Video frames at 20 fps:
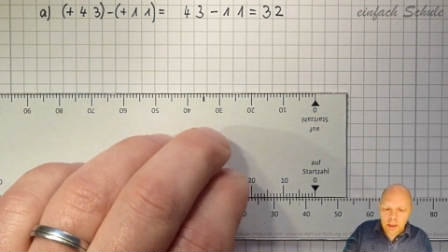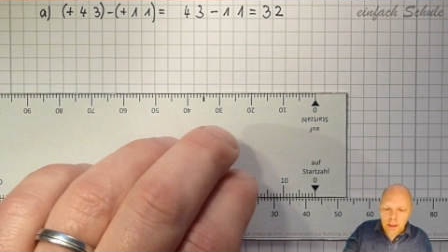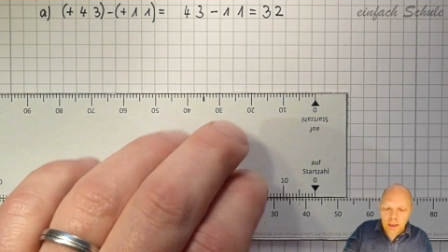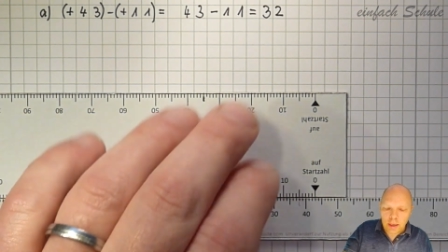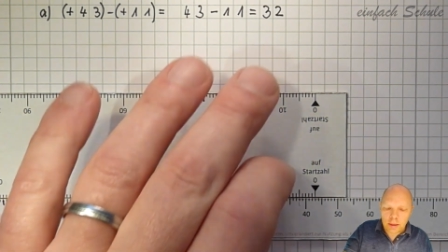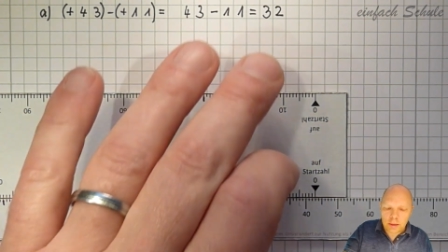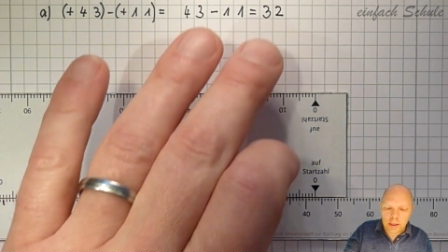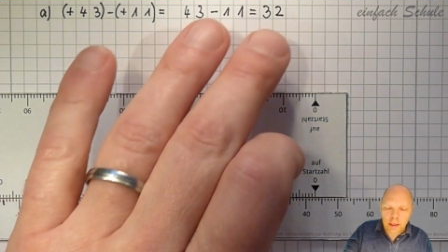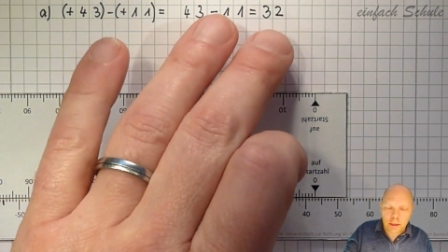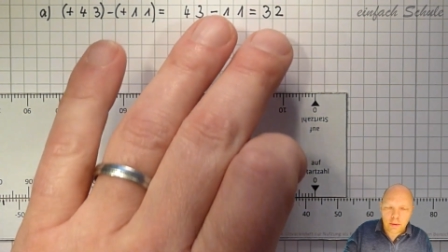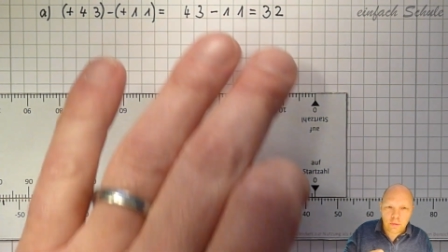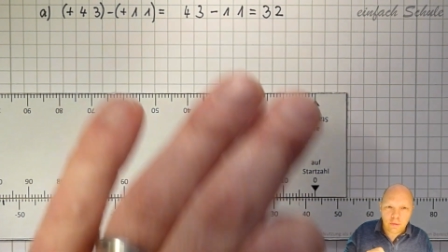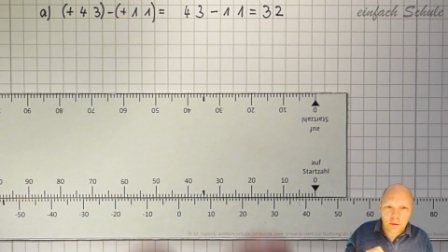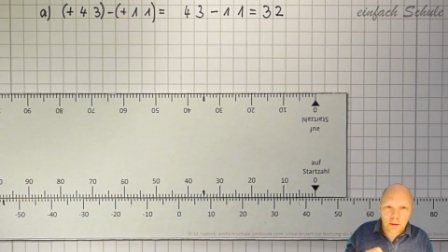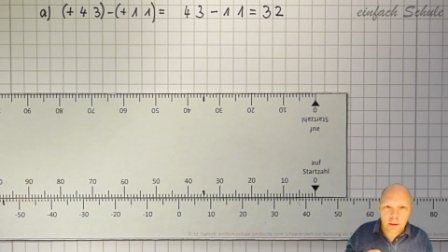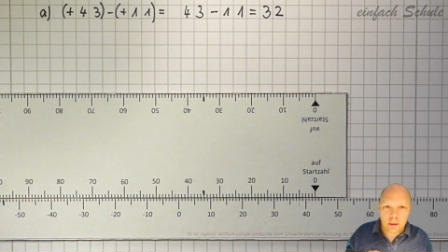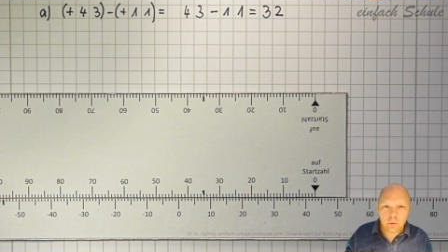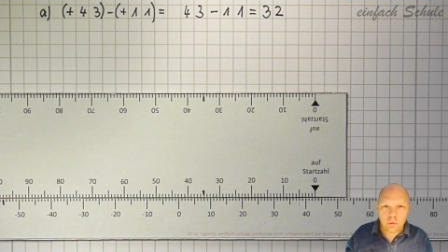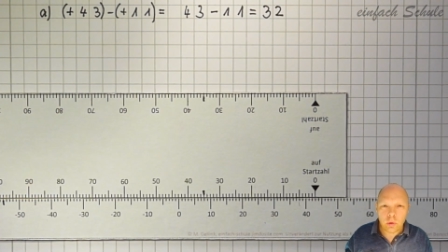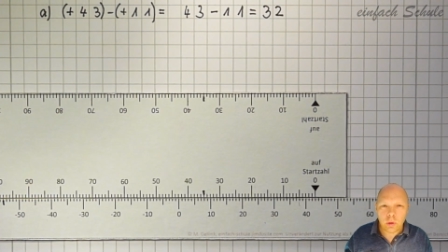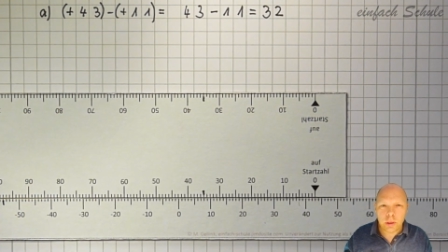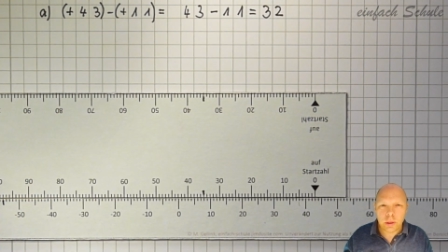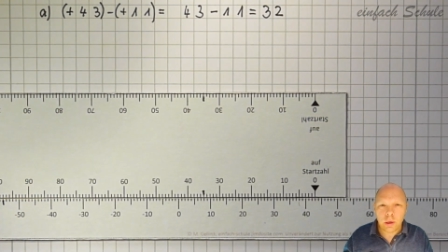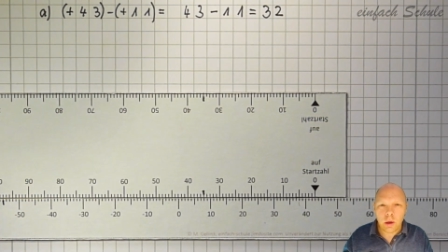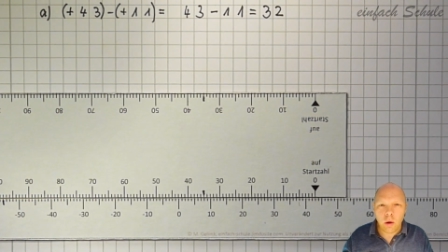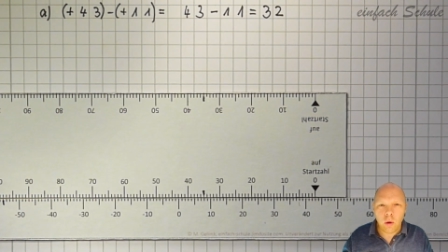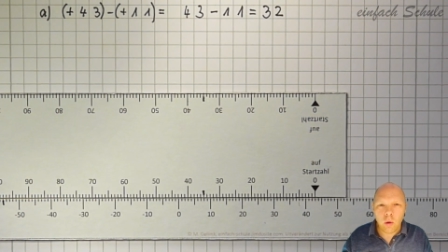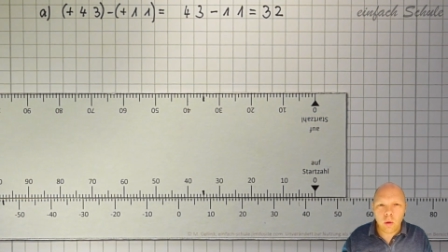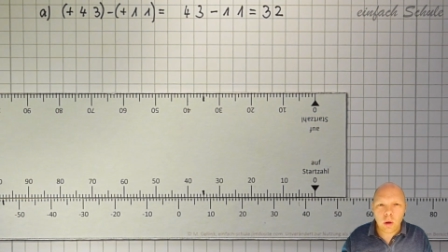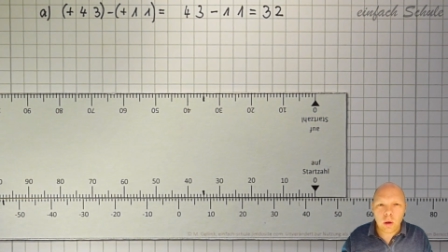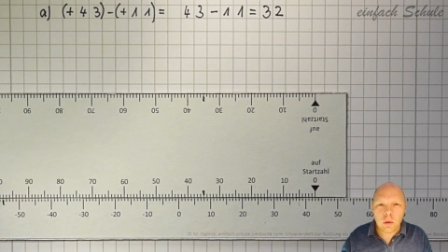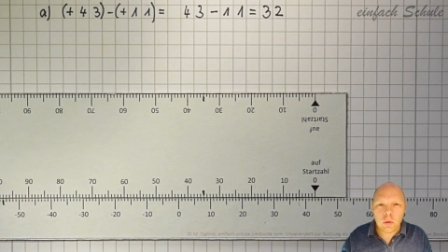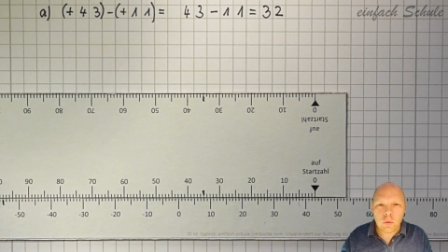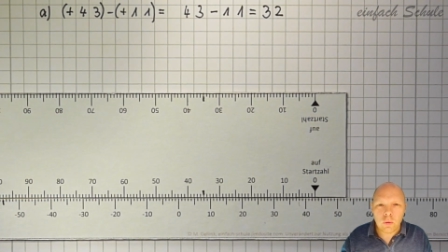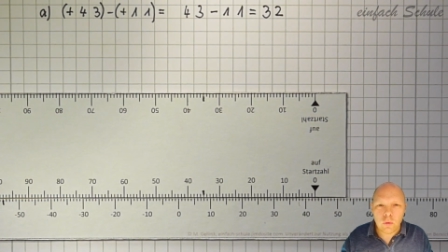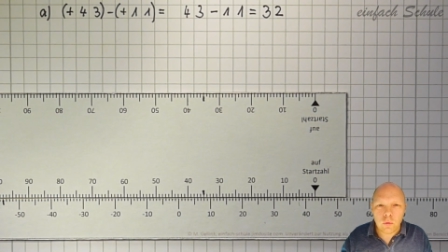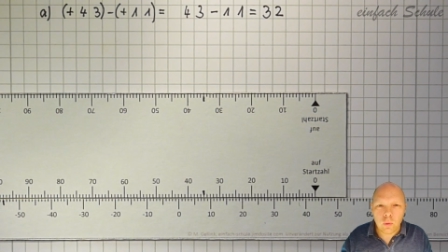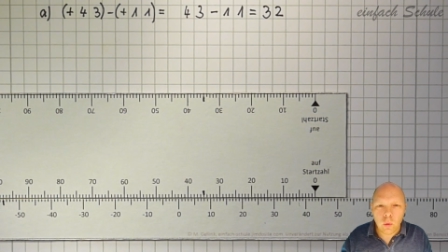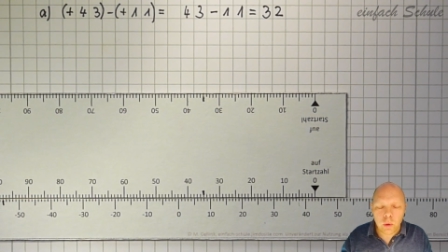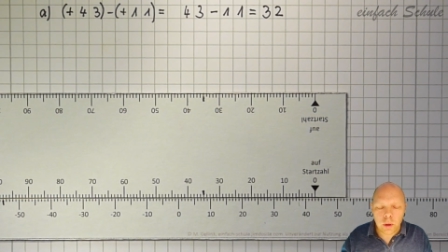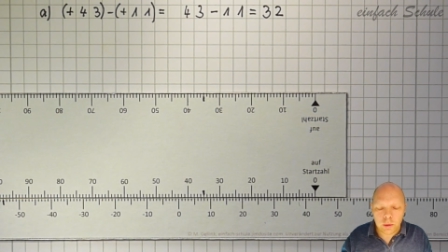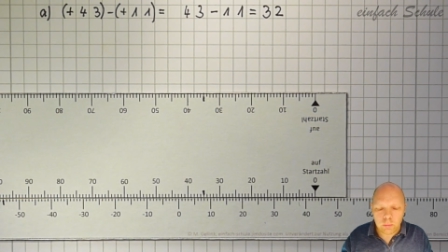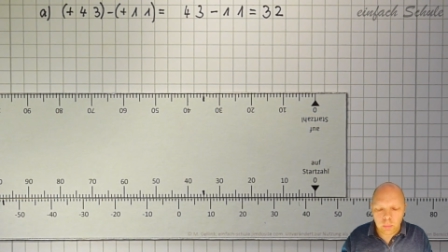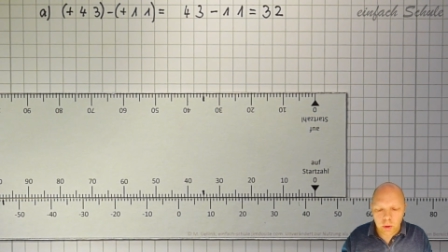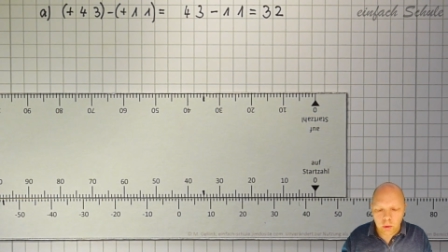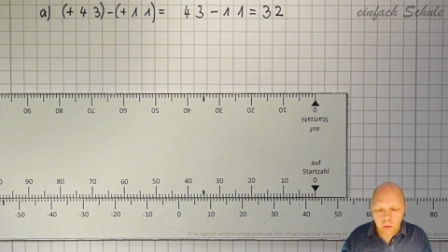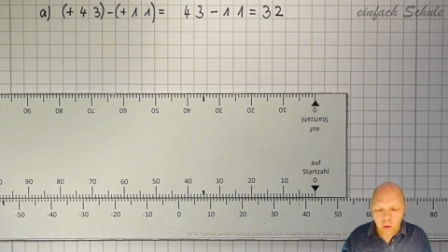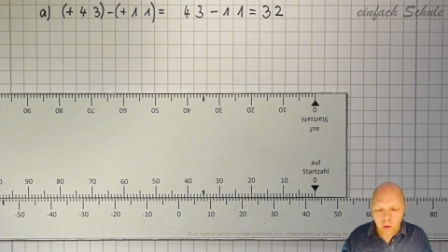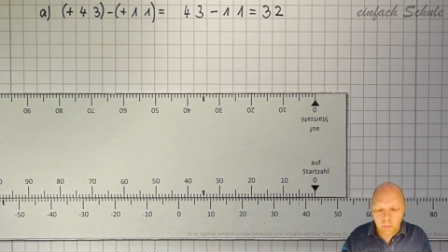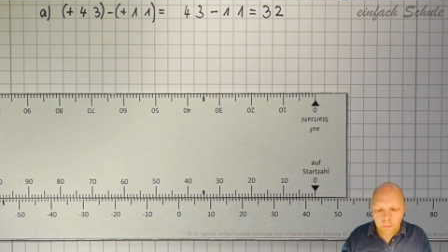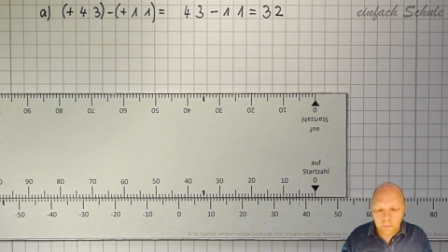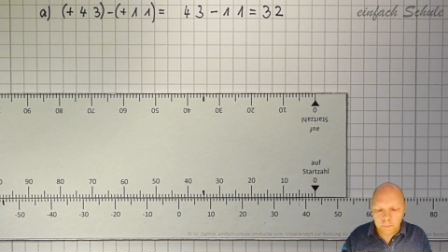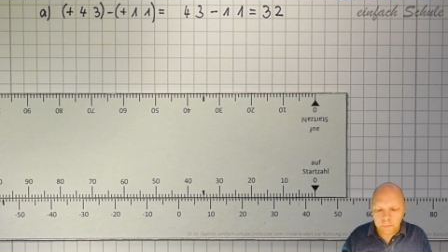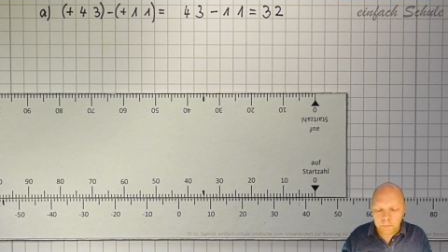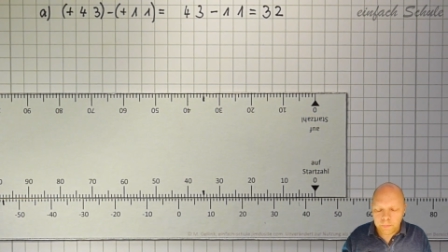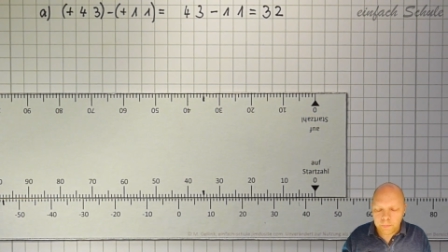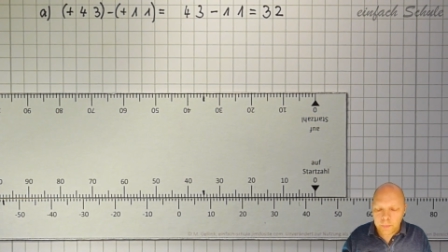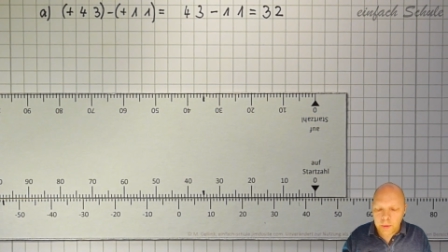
Klar, die hättest du natürlich auch so hinbekommen.